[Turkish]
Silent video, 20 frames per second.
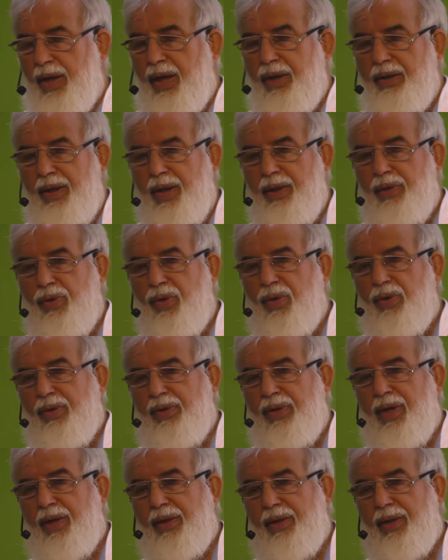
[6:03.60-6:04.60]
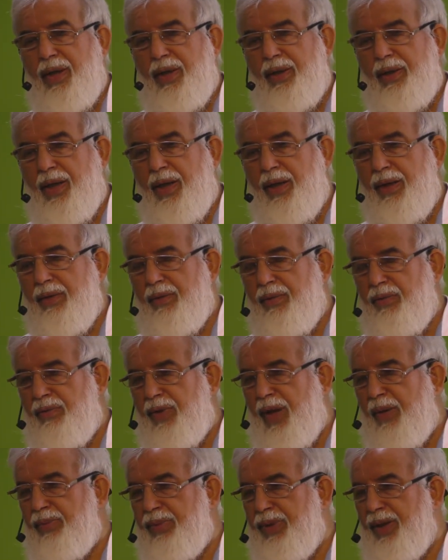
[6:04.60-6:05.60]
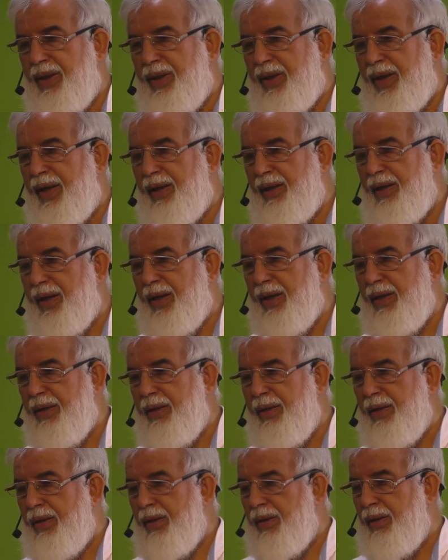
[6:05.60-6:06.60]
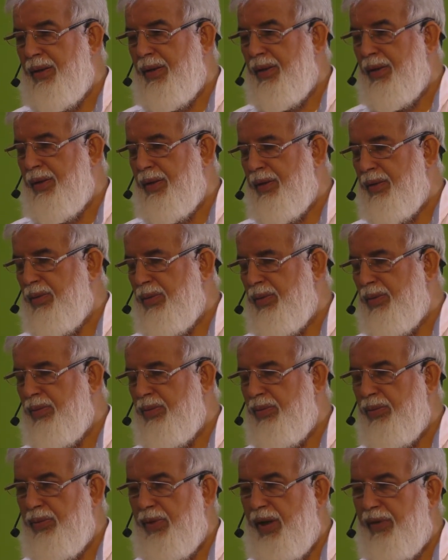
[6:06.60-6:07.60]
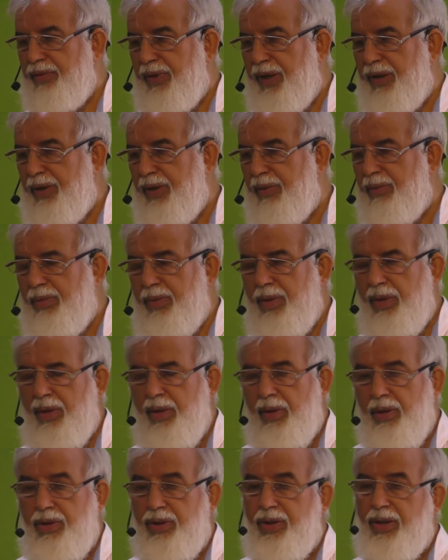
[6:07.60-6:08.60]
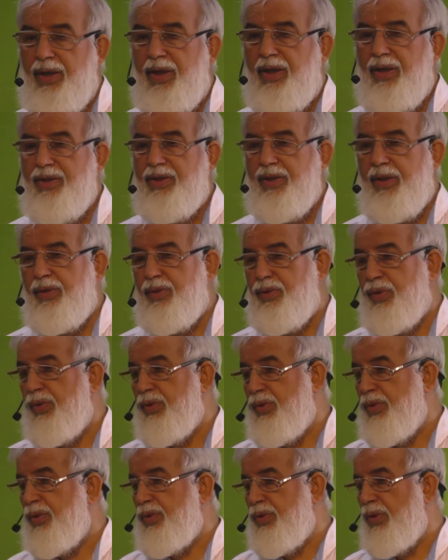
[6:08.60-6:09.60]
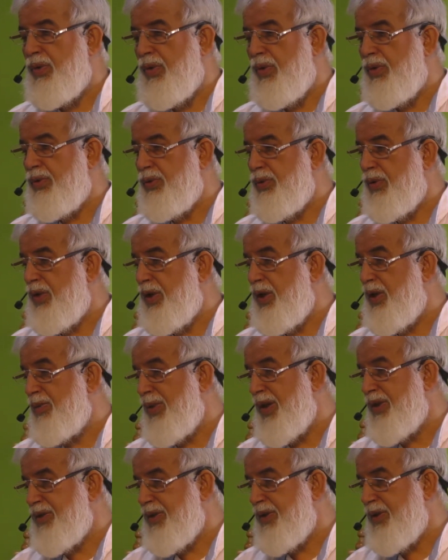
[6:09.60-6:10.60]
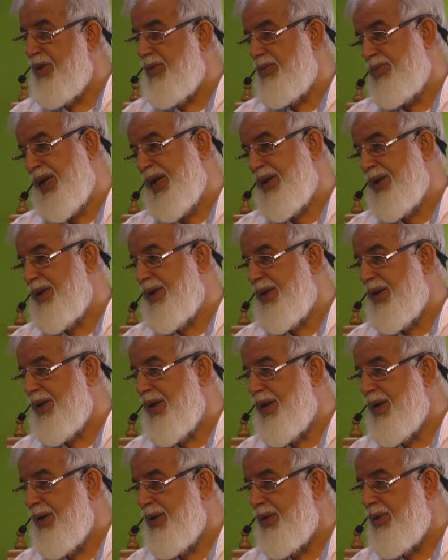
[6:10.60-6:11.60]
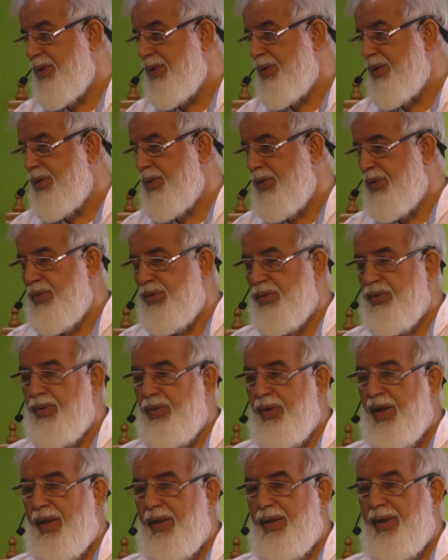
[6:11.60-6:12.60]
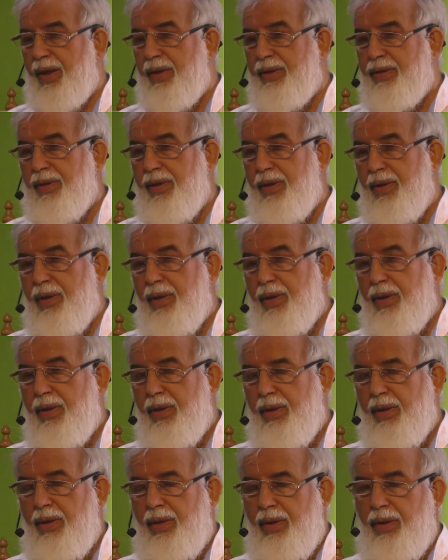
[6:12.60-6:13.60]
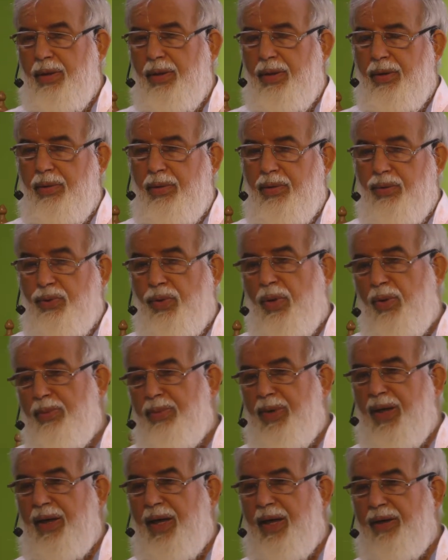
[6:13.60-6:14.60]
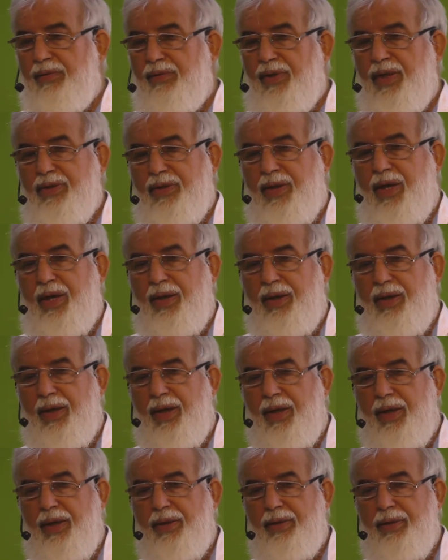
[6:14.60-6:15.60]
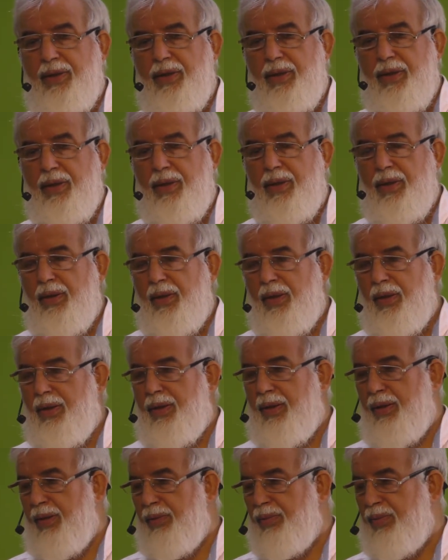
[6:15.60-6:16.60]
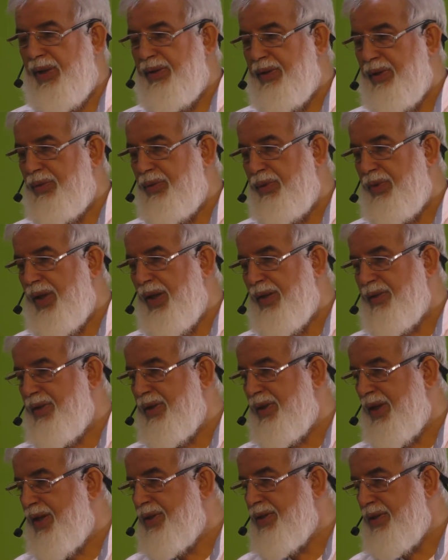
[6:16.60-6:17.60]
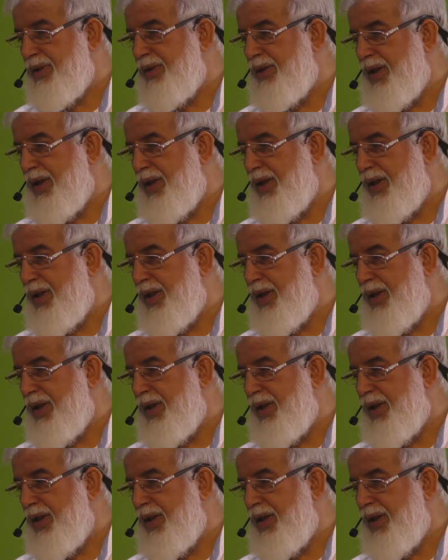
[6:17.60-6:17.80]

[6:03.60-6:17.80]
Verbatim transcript: yer hortlaklarla, vampirlerle, efendim dirilişin çok kötü olduğu imajını beyinlere sunarlar. E, zombiler vesaireler. E, Batı dünyası da aslında